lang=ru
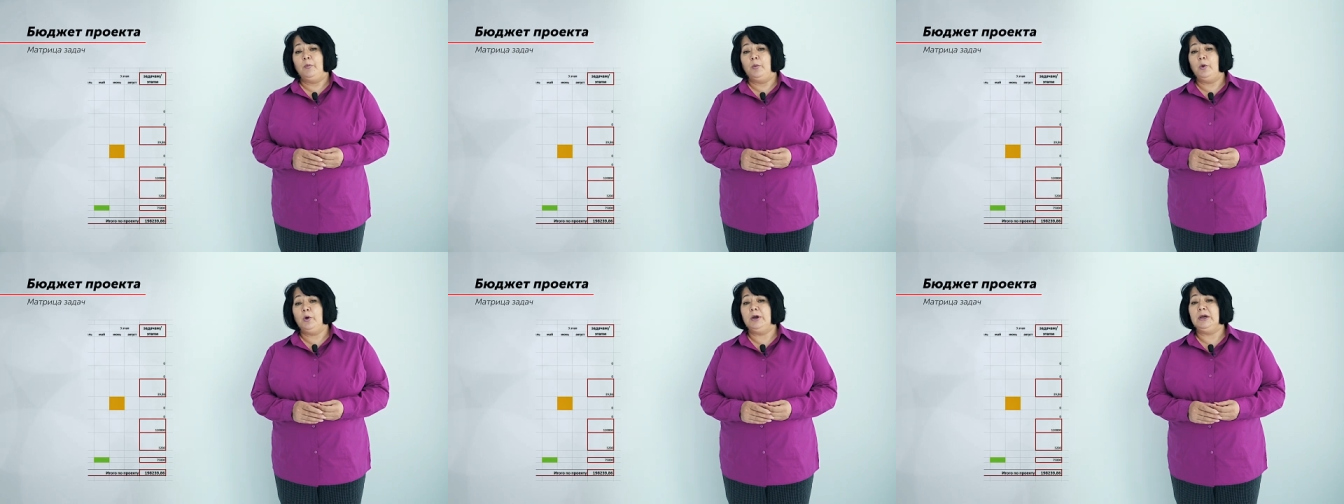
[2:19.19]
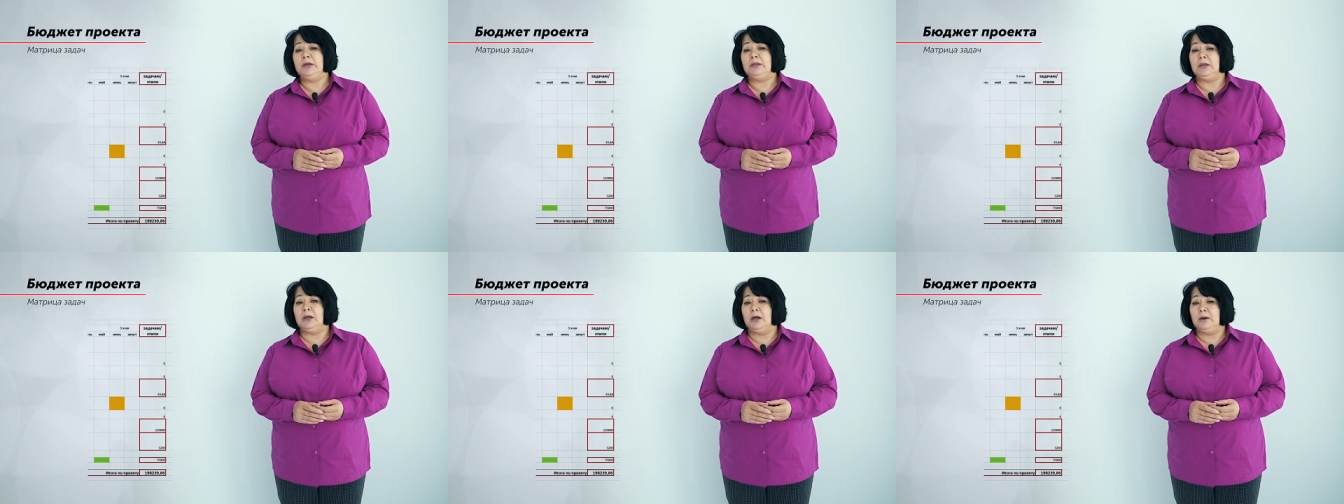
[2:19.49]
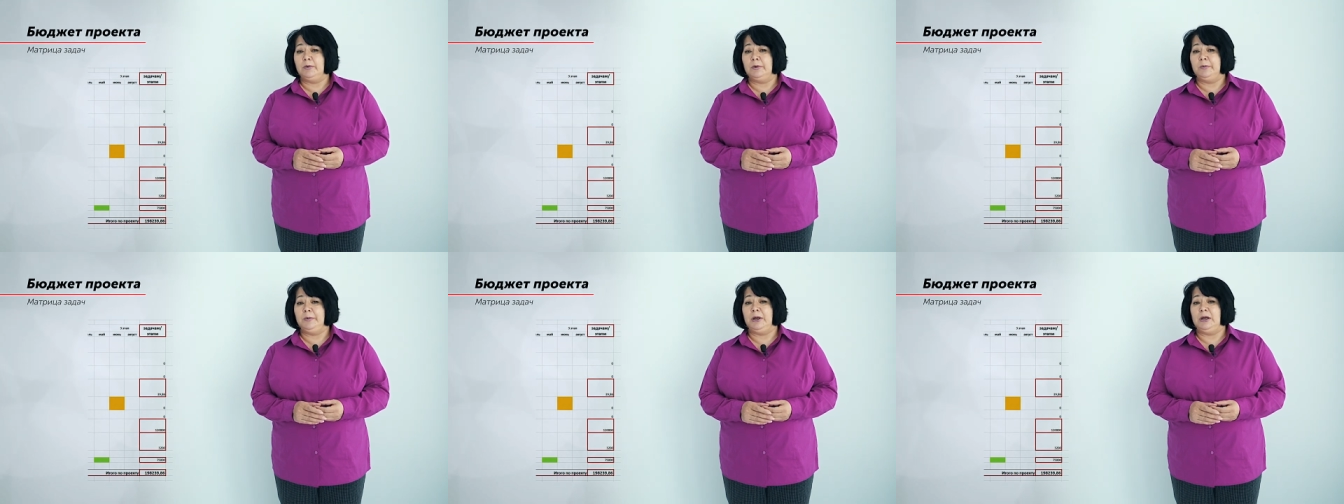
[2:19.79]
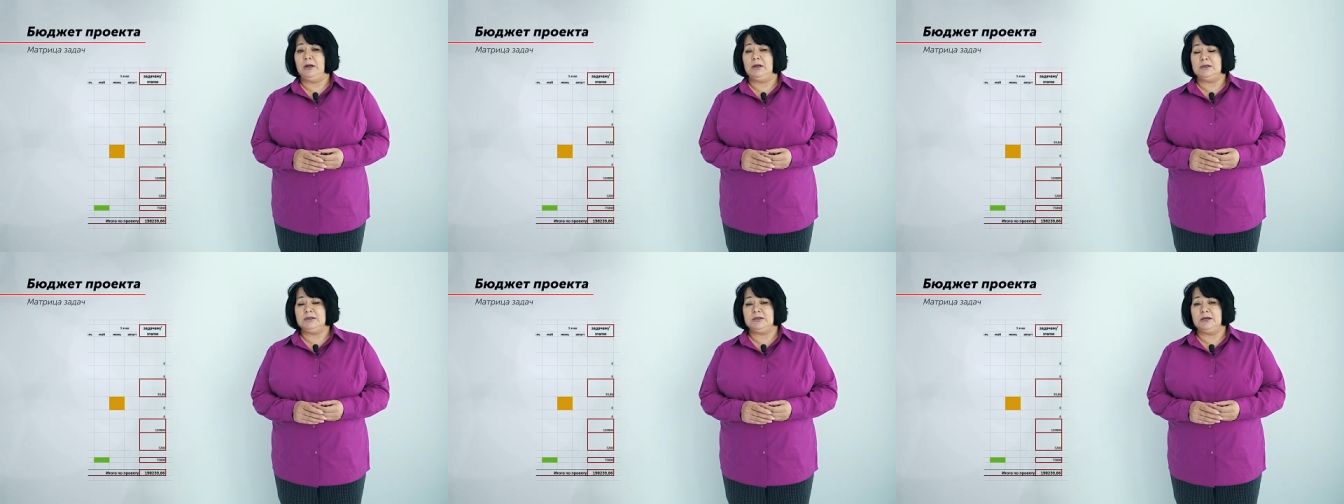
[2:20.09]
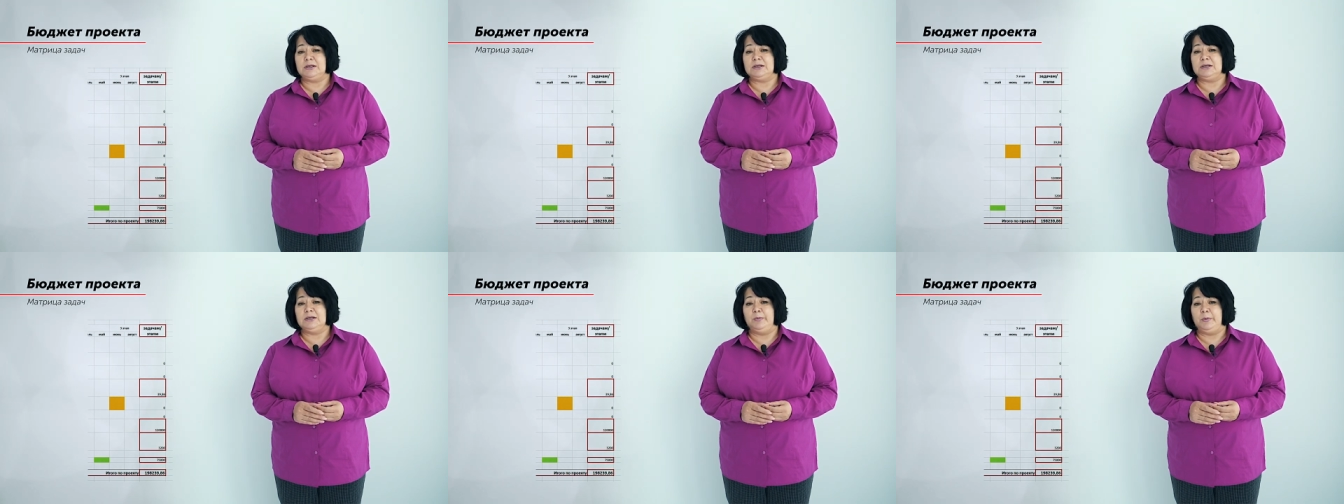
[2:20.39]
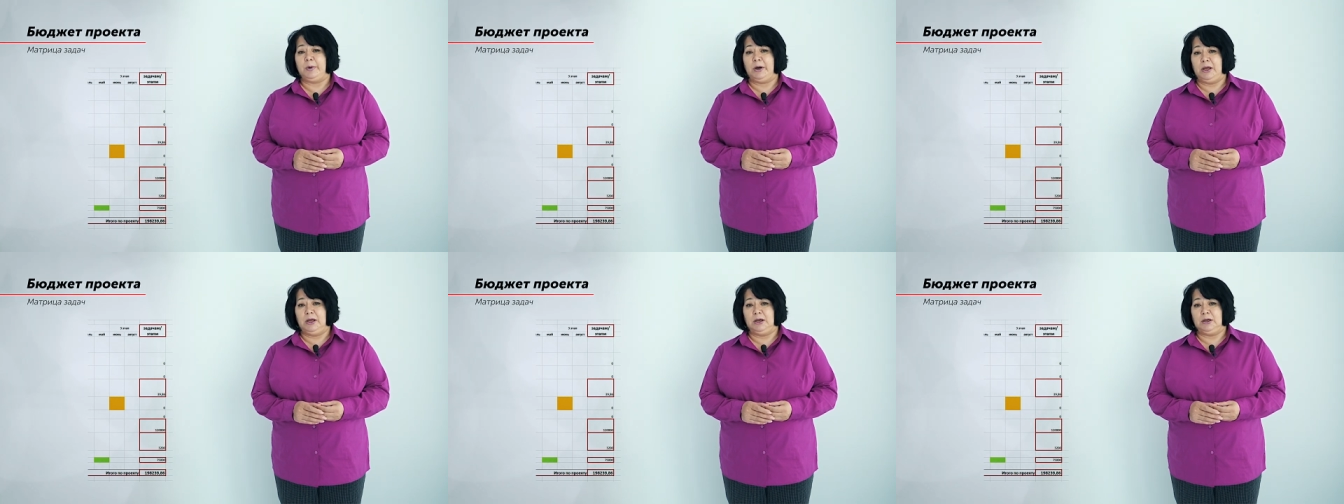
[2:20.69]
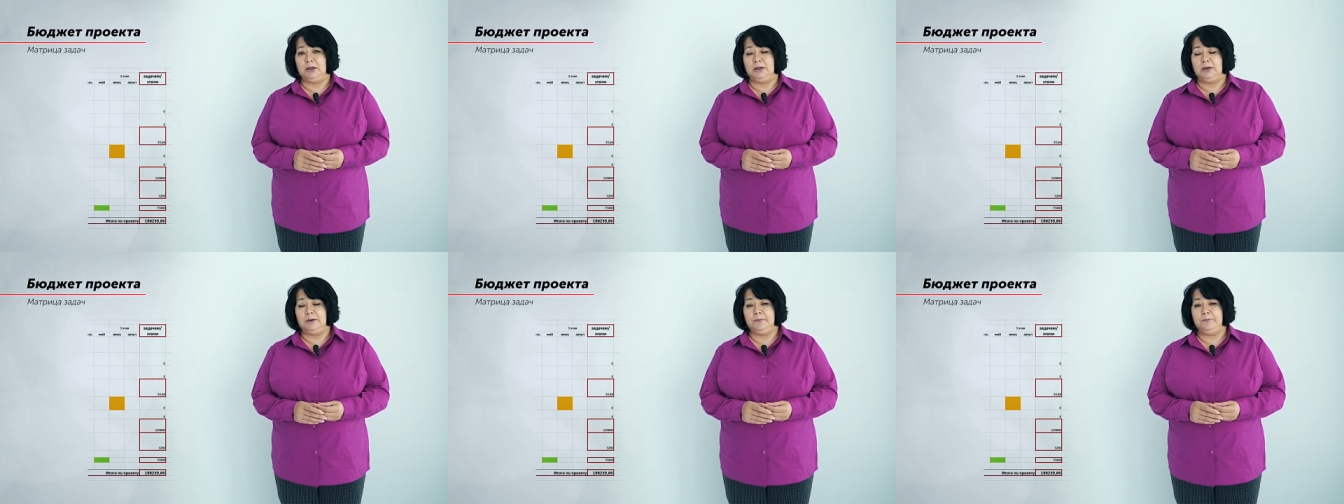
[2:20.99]
по этапам реализации
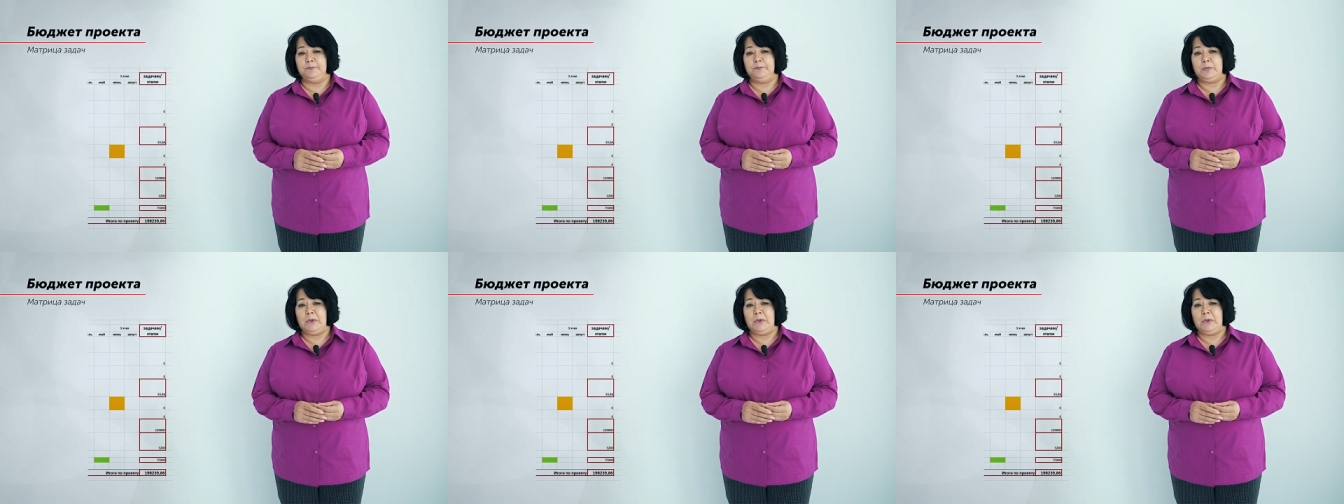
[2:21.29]
проекта.